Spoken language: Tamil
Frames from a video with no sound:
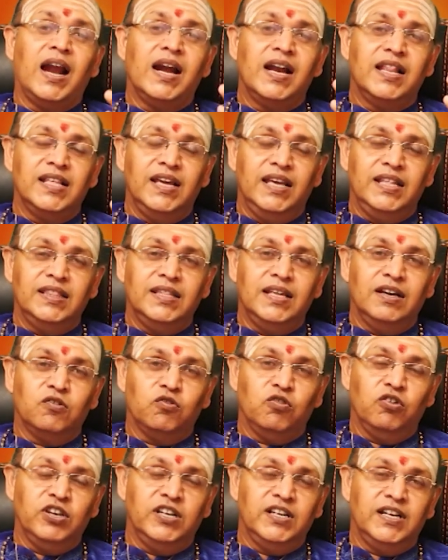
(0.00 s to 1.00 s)
அல்லது எந்த
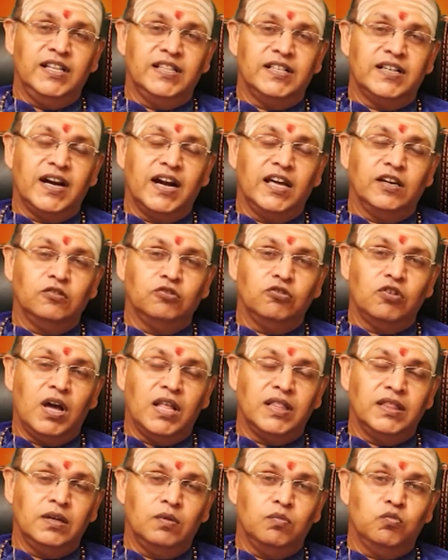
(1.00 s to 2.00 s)
கோயில் இது நடக்குதோ
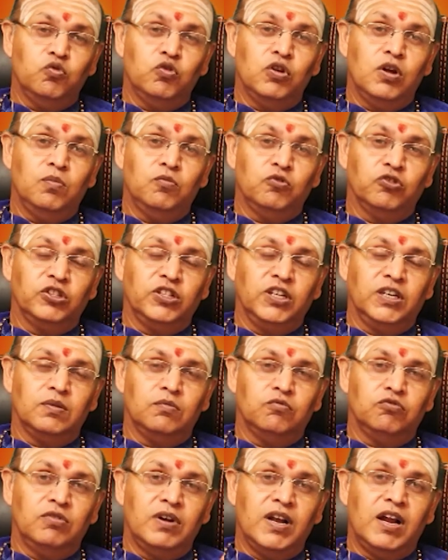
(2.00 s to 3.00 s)
அந்த
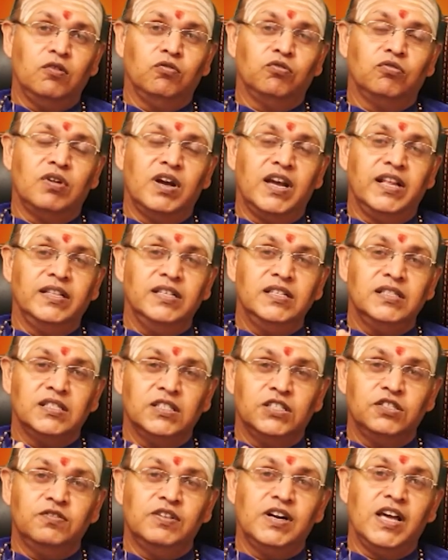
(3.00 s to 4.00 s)
மூலமூர்த்திக்கு முன்னால் உட்கார்ந்து
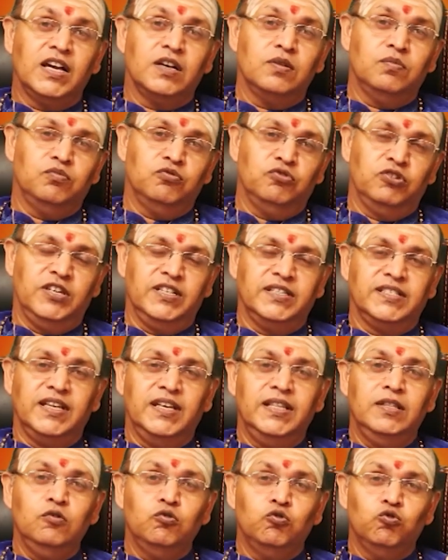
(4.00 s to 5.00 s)
திருவிளக்கு பூஜை
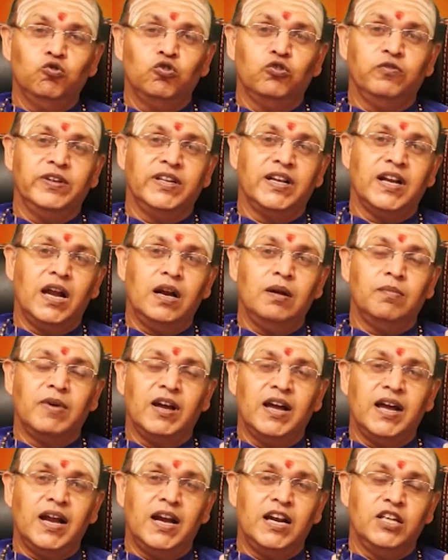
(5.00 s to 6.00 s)
செய்து குருவினால்
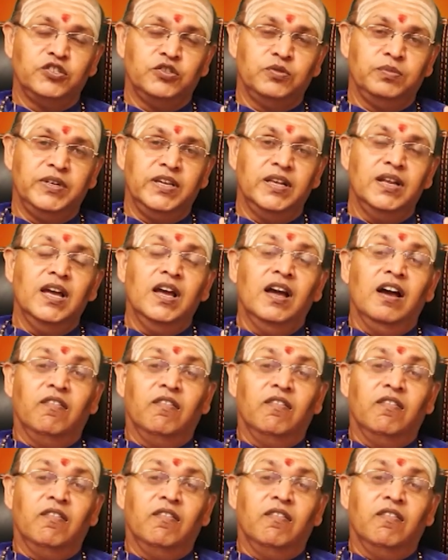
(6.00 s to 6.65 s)
மகாலட்சுமி